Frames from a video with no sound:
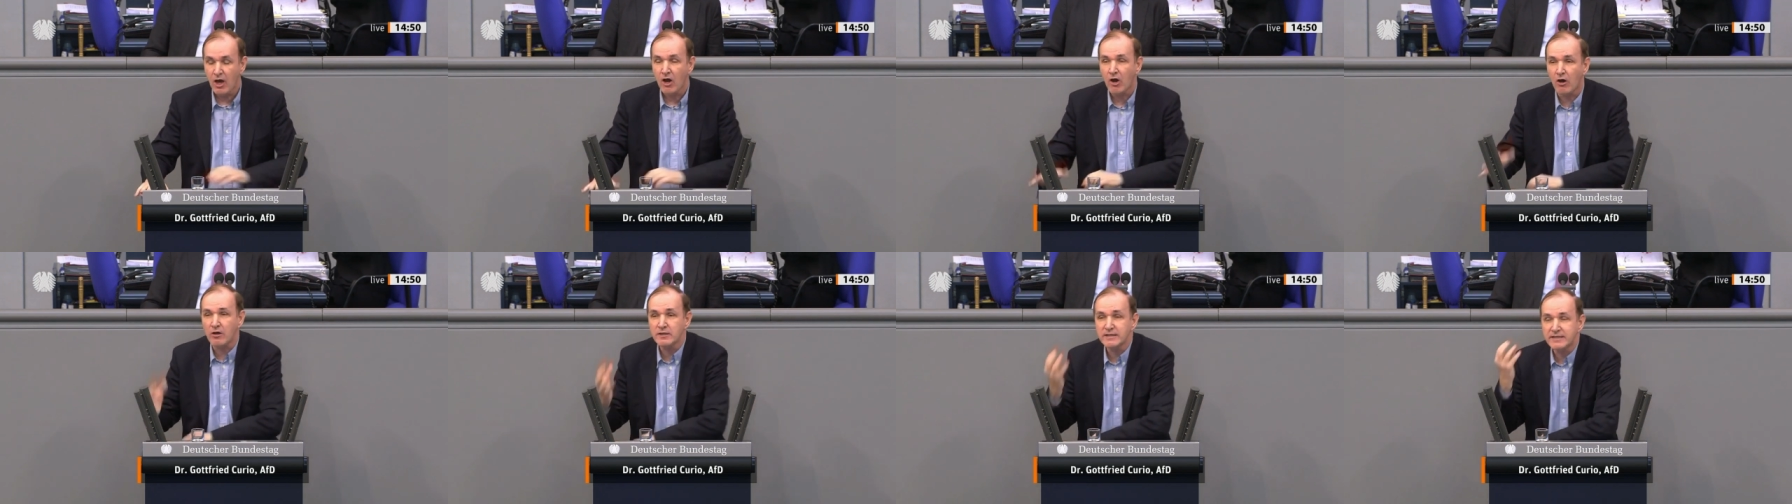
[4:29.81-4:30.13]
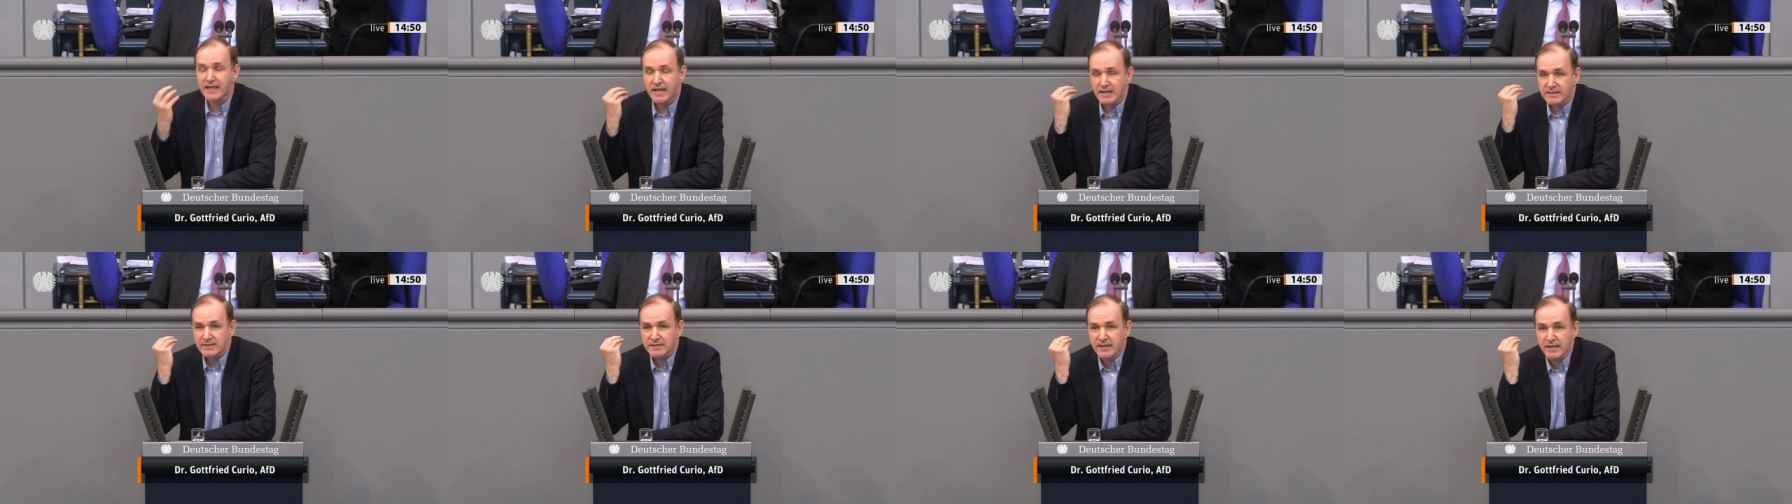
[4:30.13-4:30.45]
Und
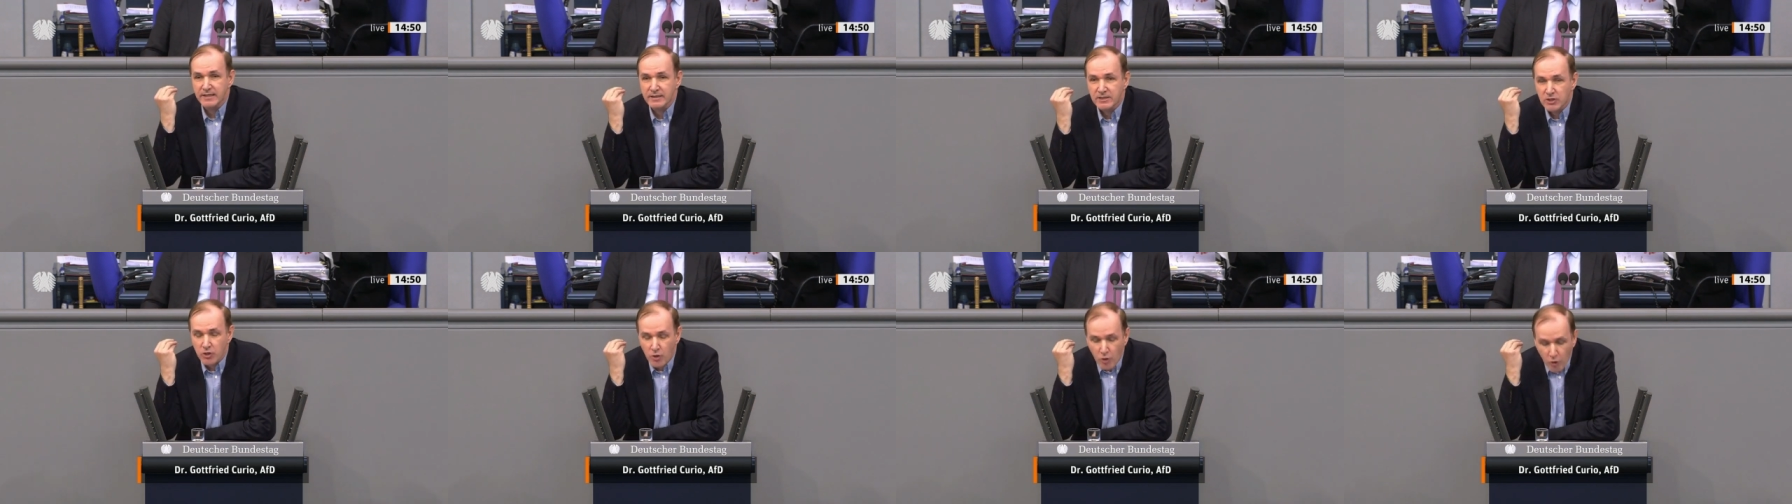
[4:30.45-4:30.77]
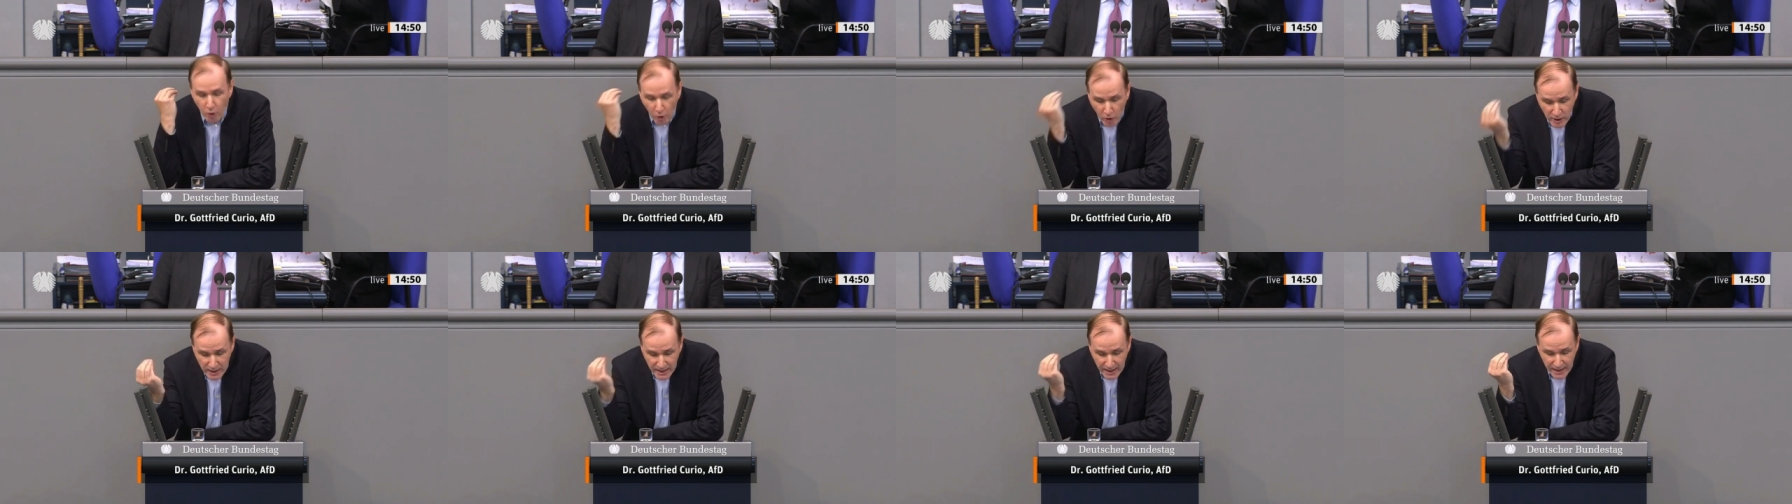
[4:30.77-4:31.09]
das sind
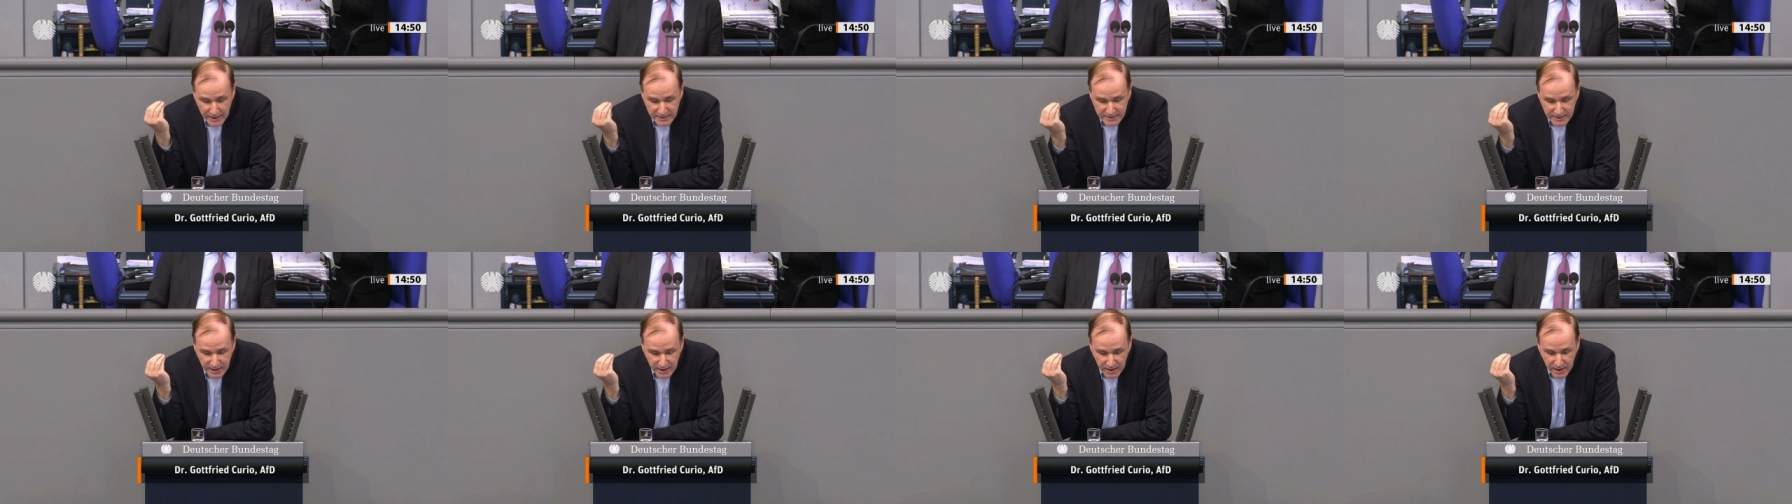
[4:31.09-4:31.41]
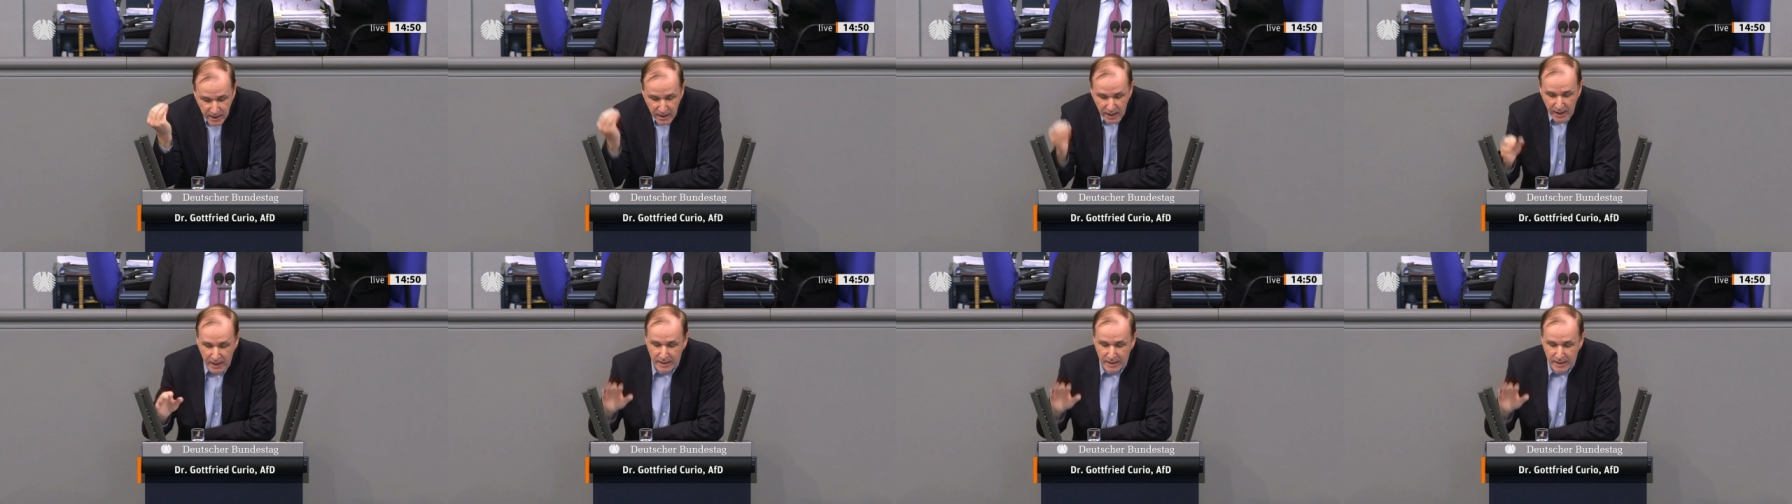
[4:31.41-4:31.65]
Hunderte.